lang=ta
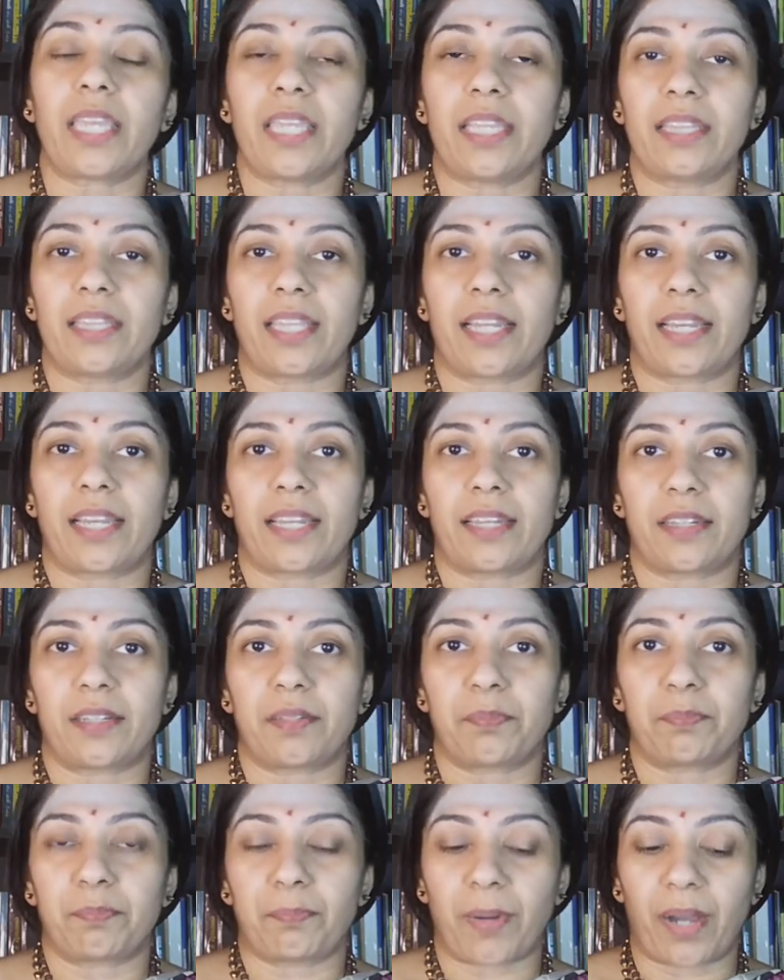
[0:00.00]
இந்த
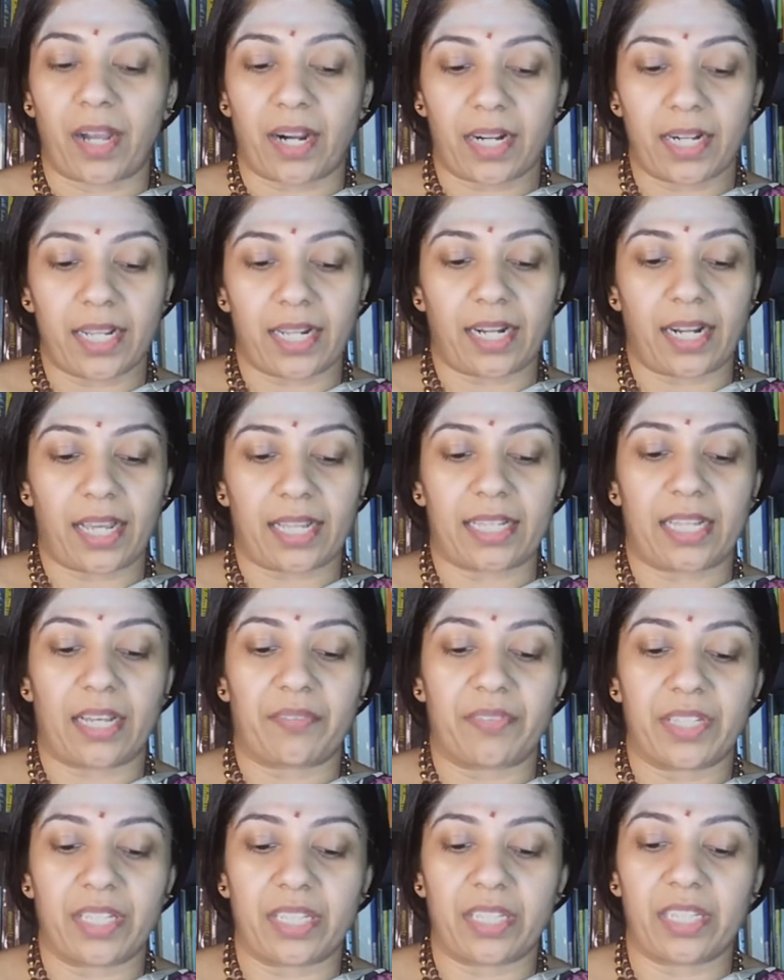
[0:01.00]
பாடல்
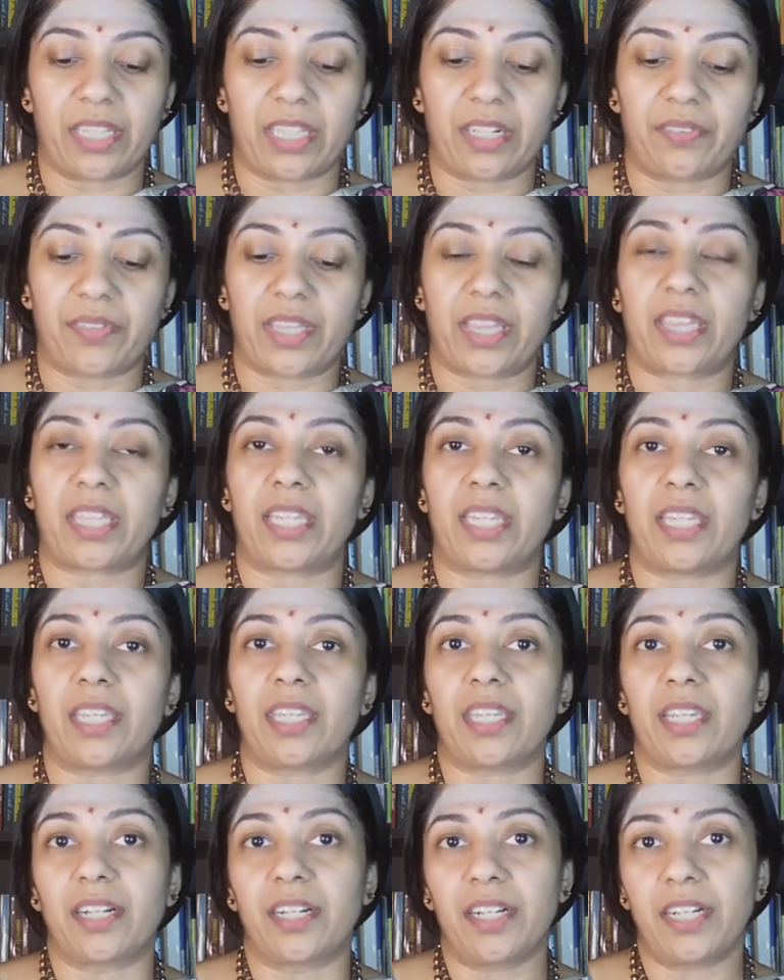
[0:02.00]
அதாவது இருபத்தி
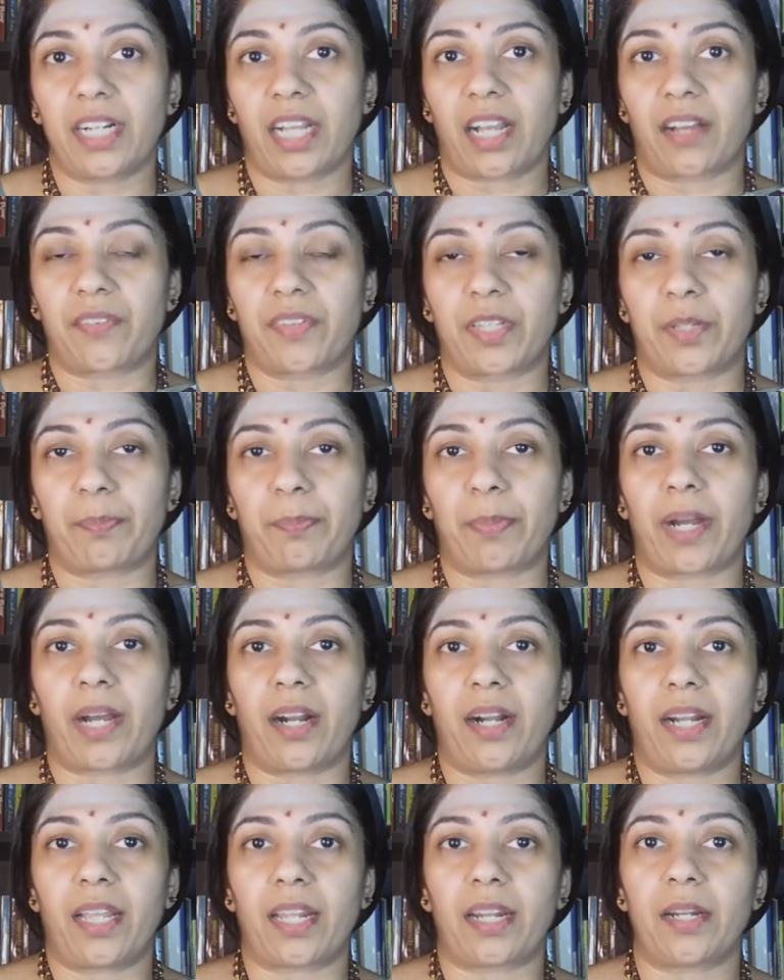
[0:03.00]
ஏழாவது
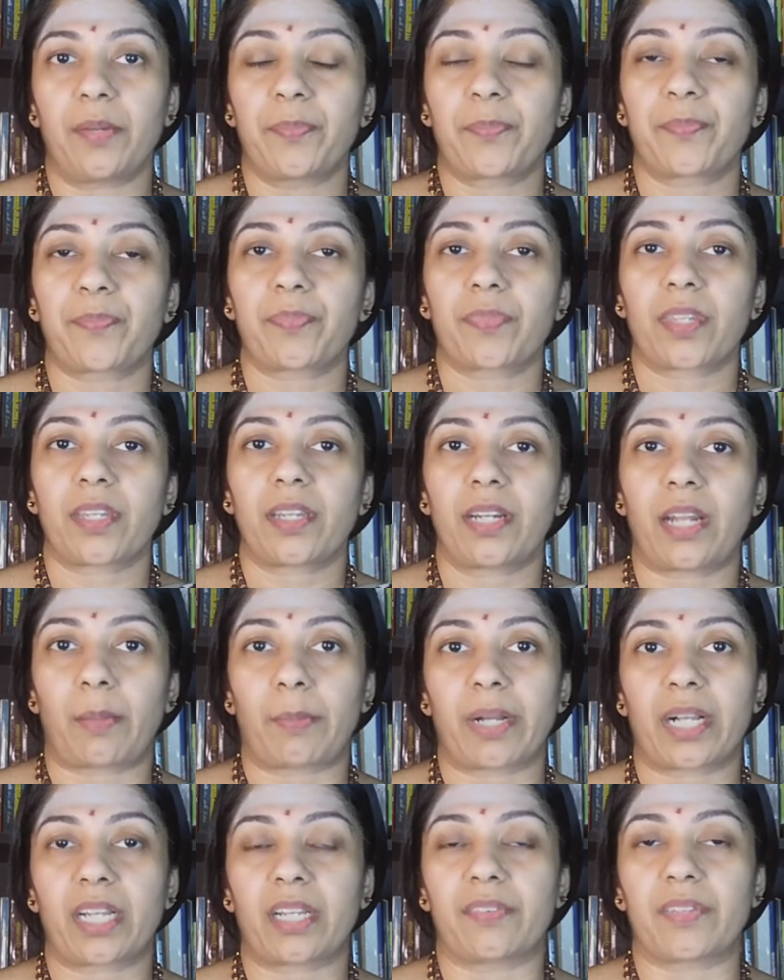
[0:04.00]
பாடல்
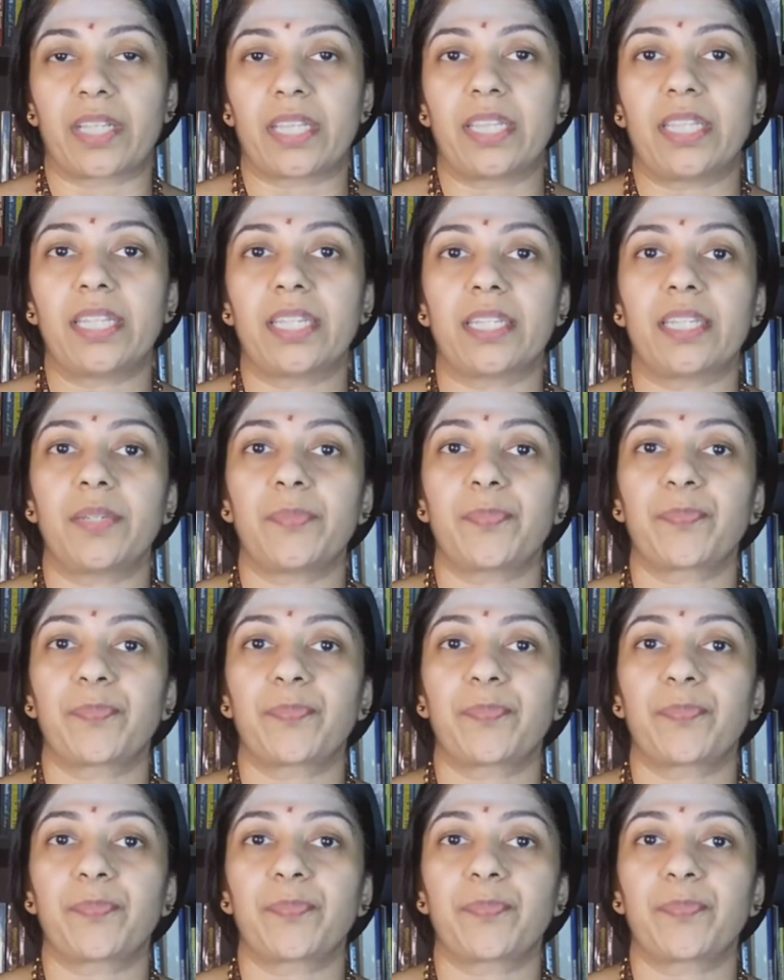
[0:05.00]
நமக்கு வந்து